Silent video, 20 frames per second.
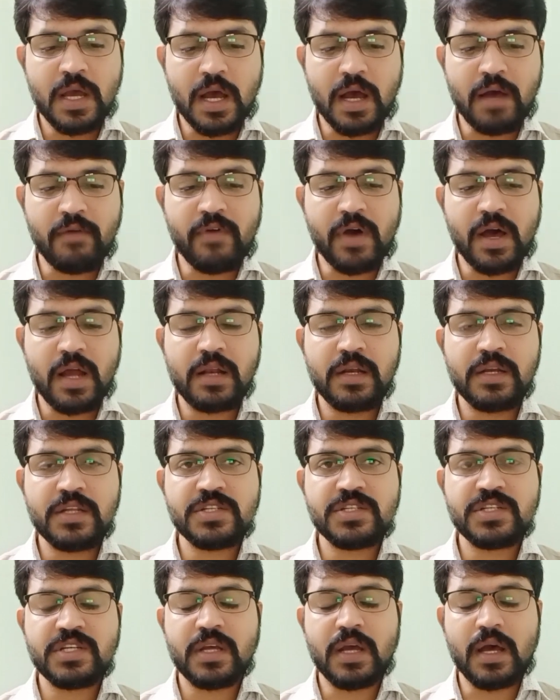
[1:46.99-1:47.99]
ఆ వాల్
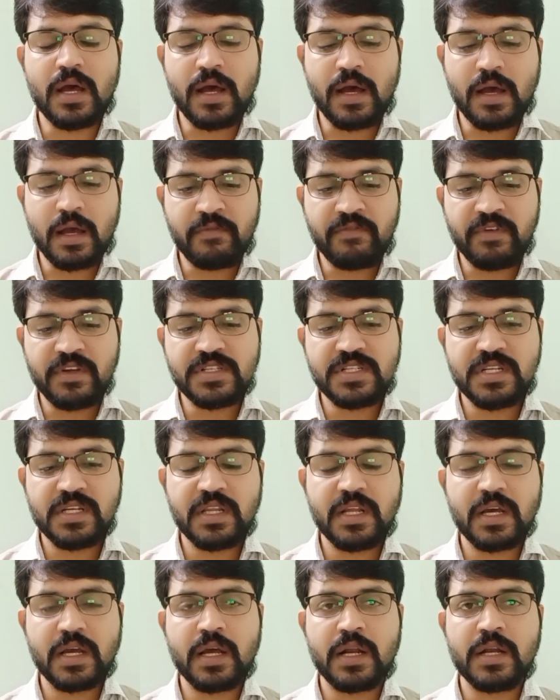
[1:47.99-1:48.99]
నుంచి ఆ ఫెన్సింగ్
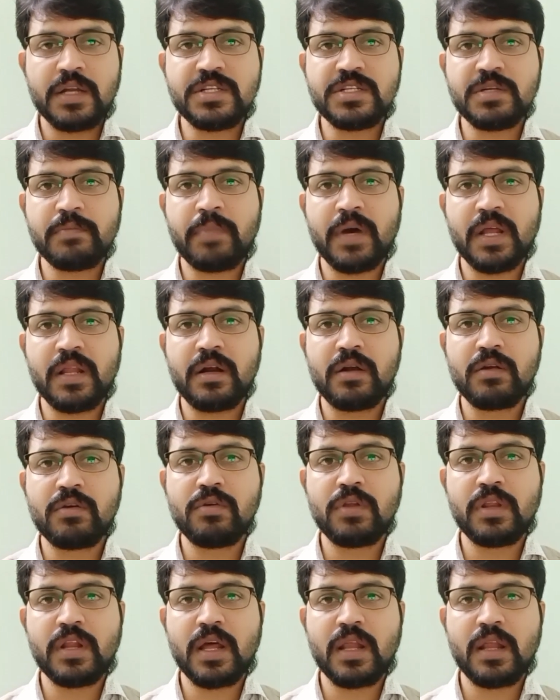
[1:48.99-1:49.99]
దగ్గర నుంచి పది
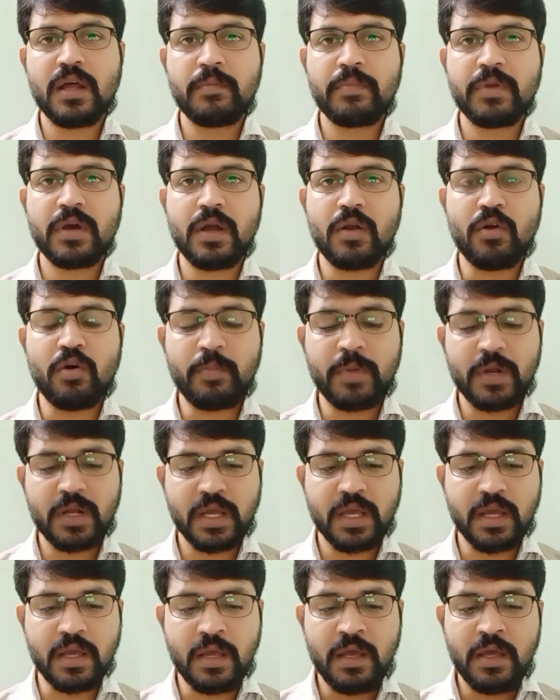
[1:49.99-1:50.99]
అడుగులు దాదాపుగా
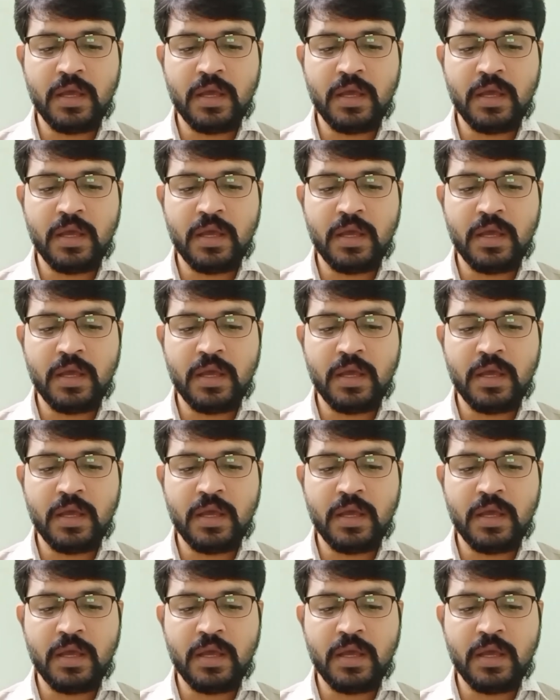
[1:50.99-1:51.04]
లోపలికి